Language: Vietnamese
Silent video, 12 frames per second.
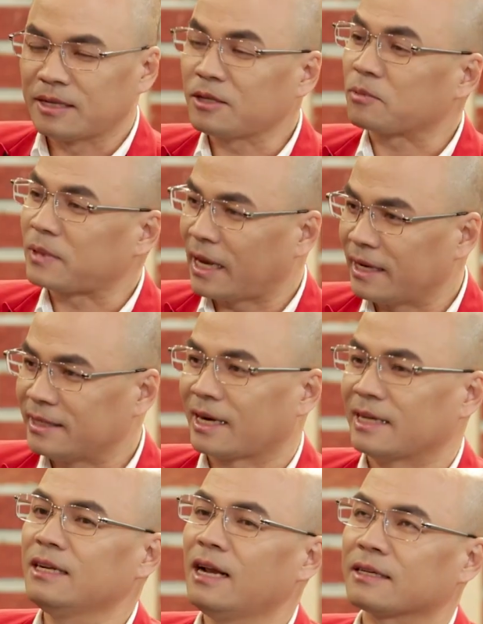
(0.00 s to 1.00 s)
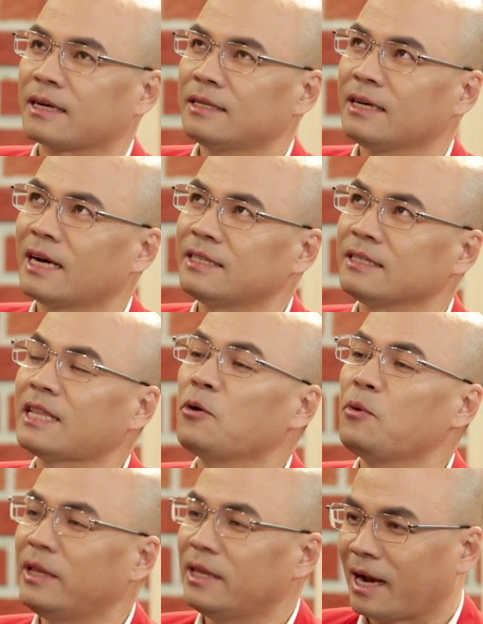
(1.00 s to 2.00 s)
dân tộc tây chẳng hạn như là những ca sĩ tây
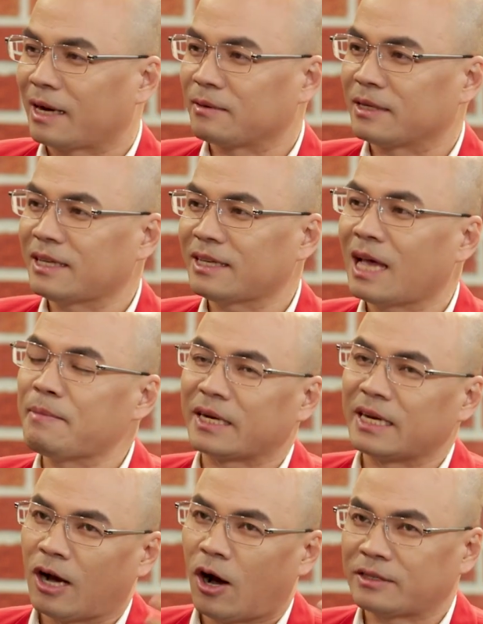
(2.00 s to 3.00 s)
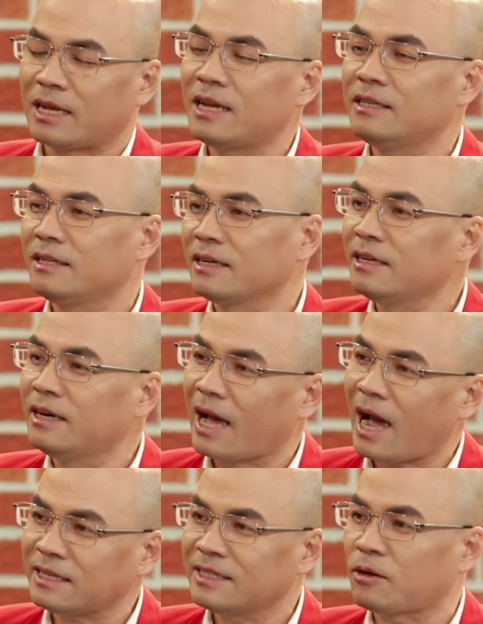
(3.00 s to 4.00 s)
nguyên chẳng hạn người ta sẽ hay ừ. mặc định họ sẽ là những người
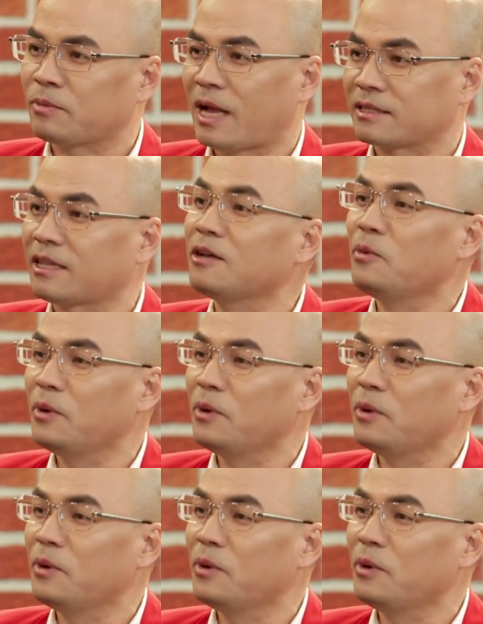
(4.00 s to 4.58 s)
hát những dòng nhạc tây